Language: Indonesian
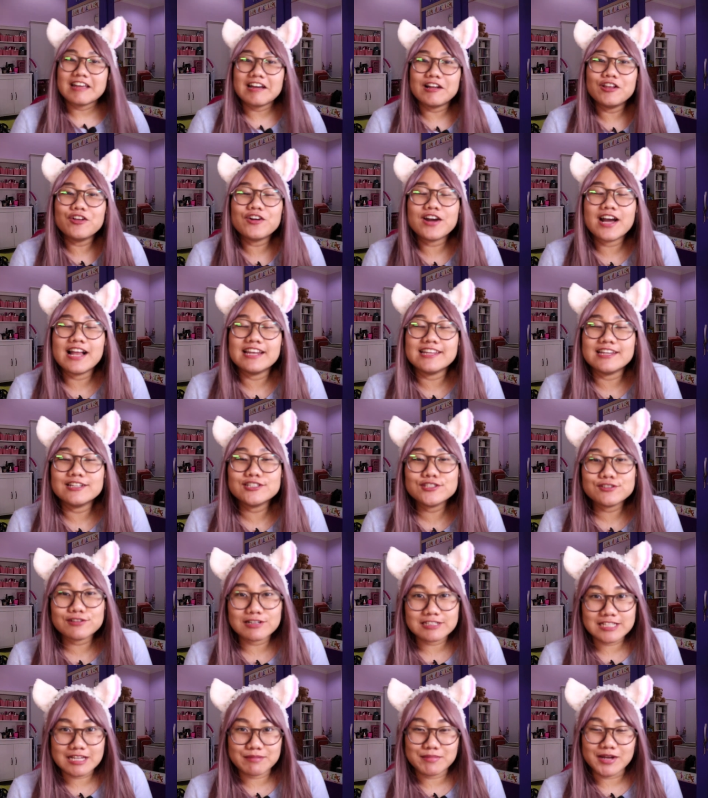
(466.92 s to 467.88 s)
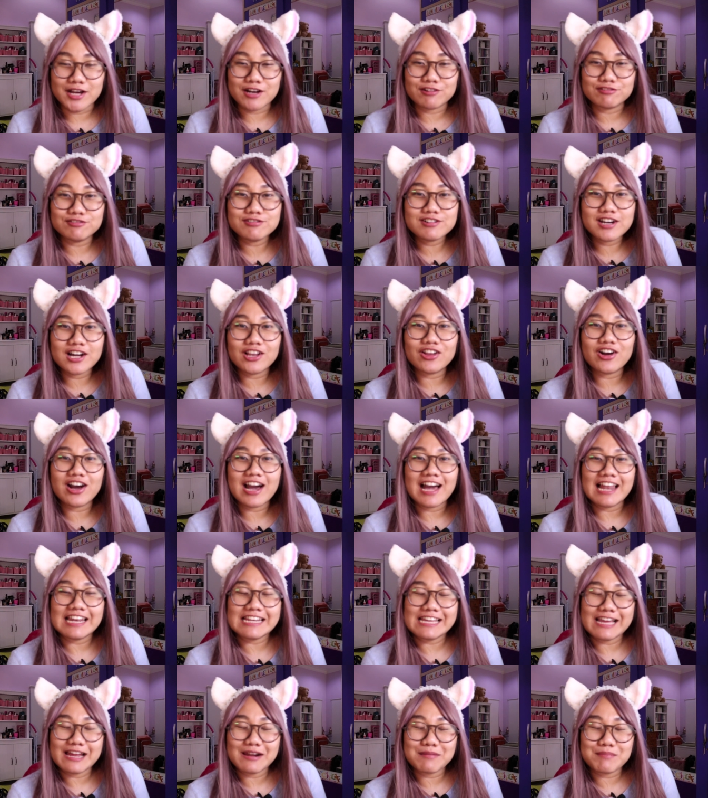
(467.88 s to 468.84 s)
Kalau kalian suka sama aku, kalau
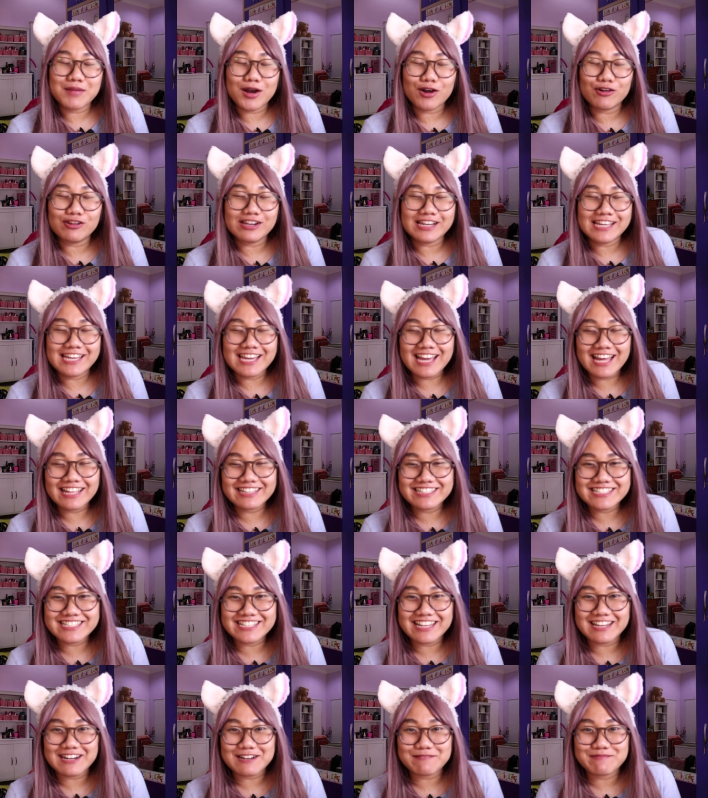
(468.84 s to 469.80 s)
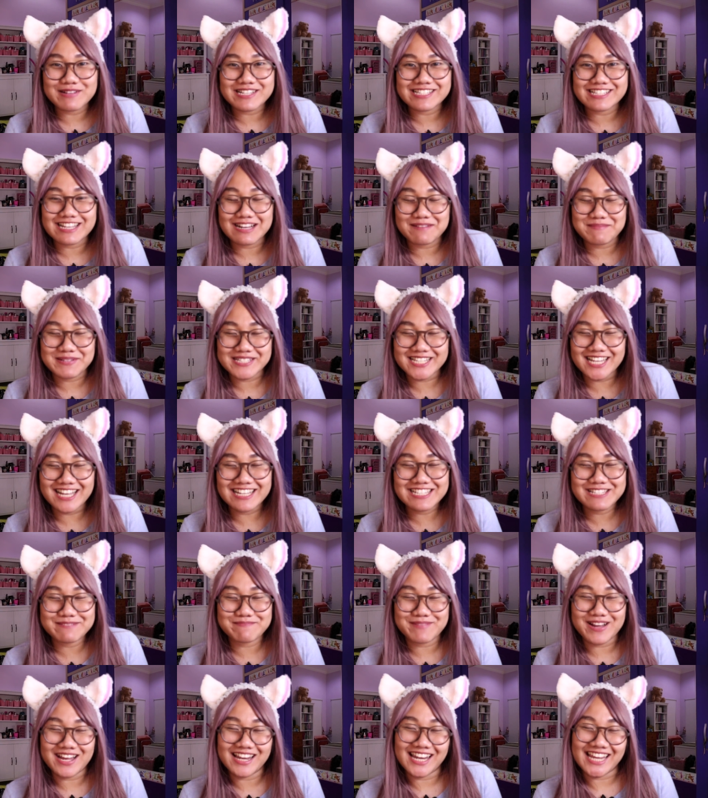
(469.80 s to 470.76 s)
kalian mau lihat cara masak masakan
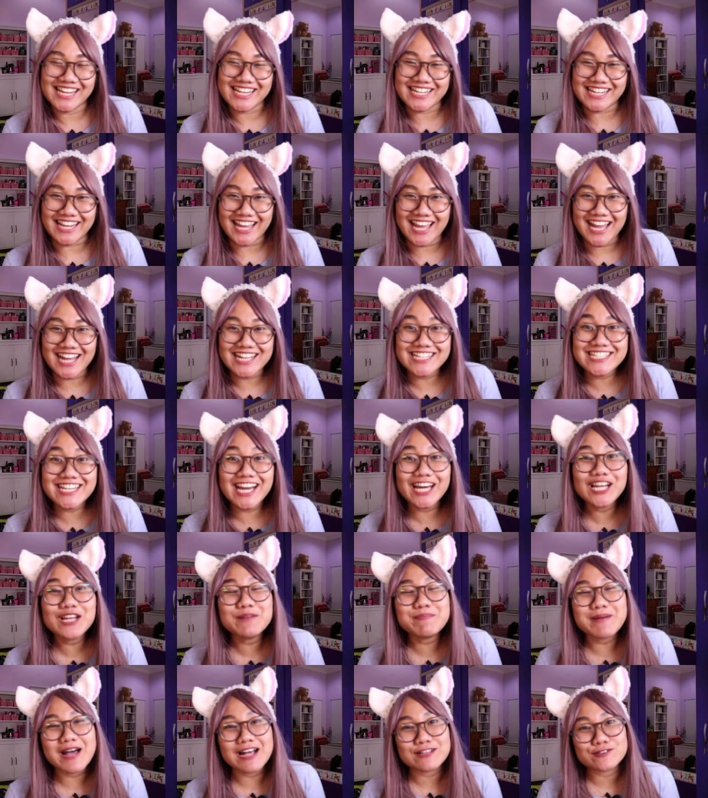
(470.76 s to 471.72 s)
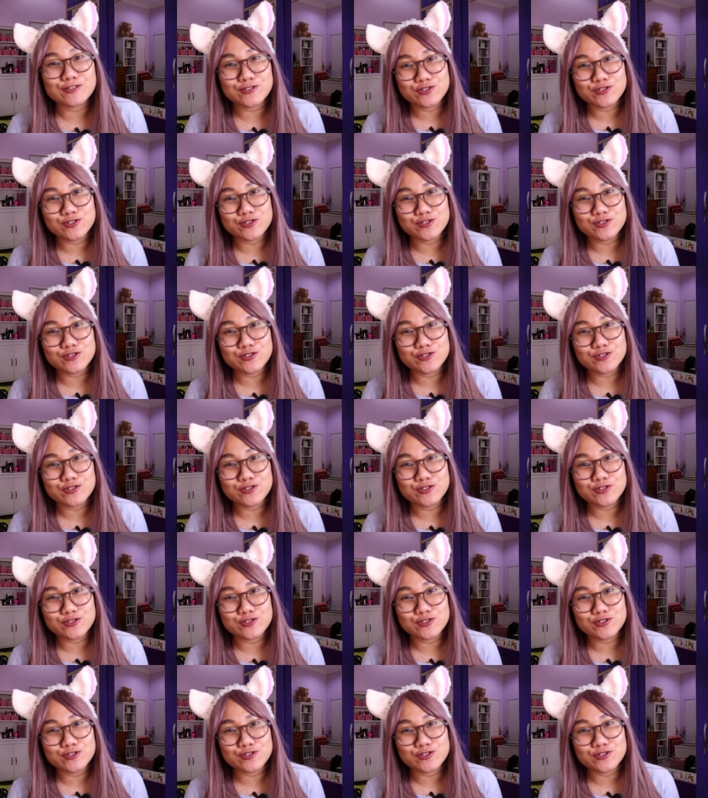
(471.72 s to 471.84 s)
Jepang lainnya, jangan lupa